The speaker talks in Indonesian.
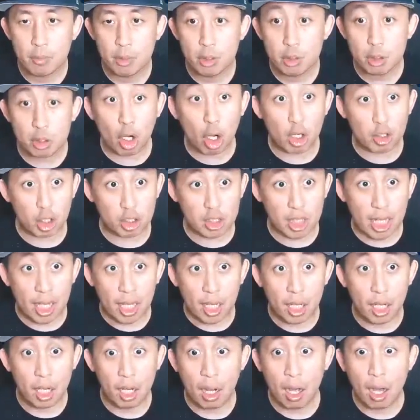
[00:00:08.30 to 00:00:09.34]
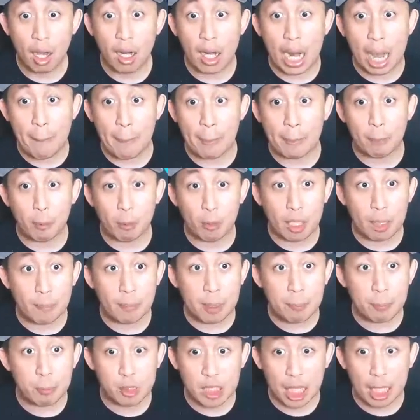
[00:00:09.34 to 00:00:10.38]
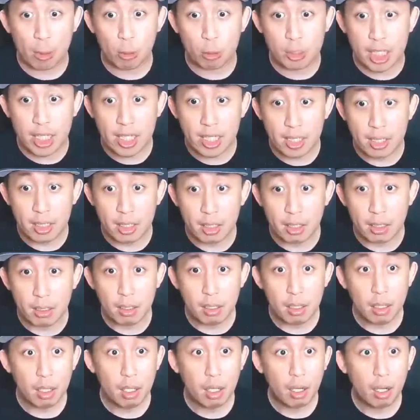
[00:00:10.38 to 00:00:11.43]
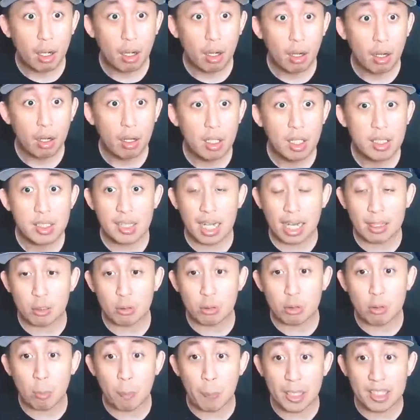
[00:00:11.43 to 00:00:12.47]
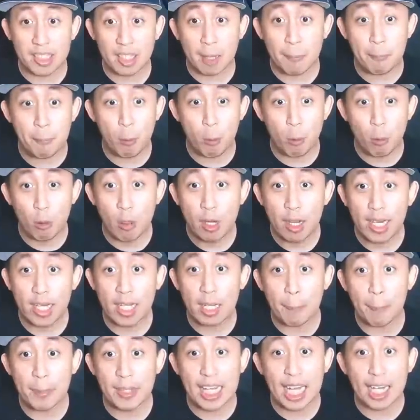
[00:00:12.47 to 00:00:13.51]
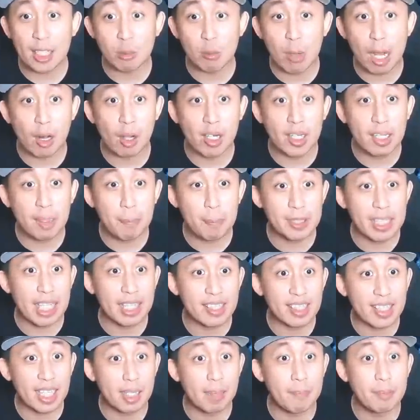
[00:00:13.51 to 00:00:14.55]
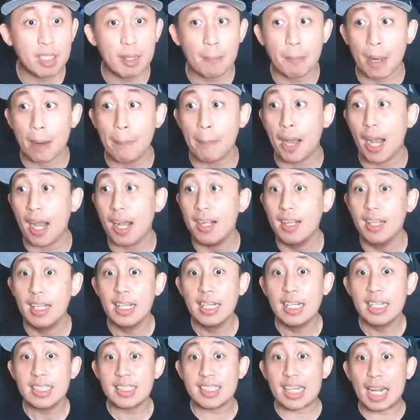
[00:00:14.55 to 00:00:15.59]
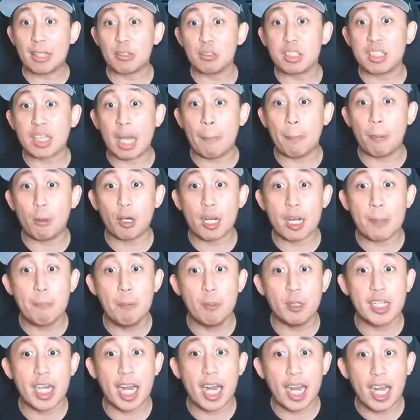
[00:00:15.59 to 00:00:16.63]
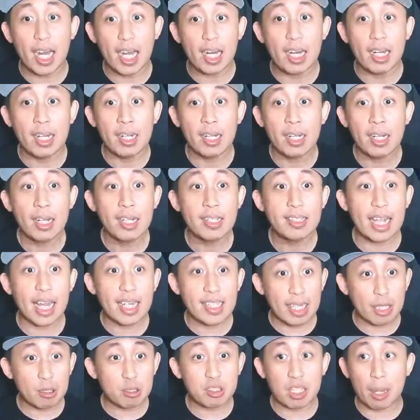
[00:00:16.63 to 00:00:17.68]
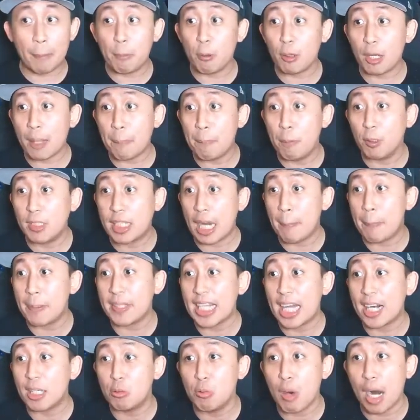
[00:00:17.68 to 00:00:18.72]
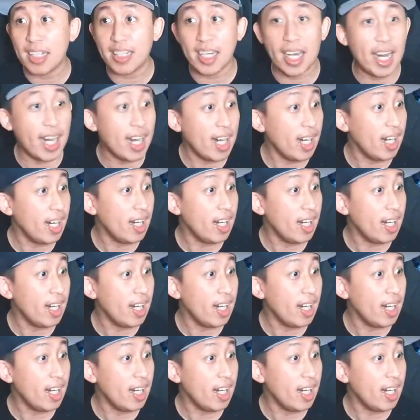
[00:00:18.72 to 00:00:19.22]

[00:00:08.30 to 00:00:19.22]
Tonton deh. 86.000 sekali ulti. 117.000. Ini bintang 2 loh ini. Bintang 3 damage-nya berapa? 130.000 deh. D 130.000 deh bintang 2 deh.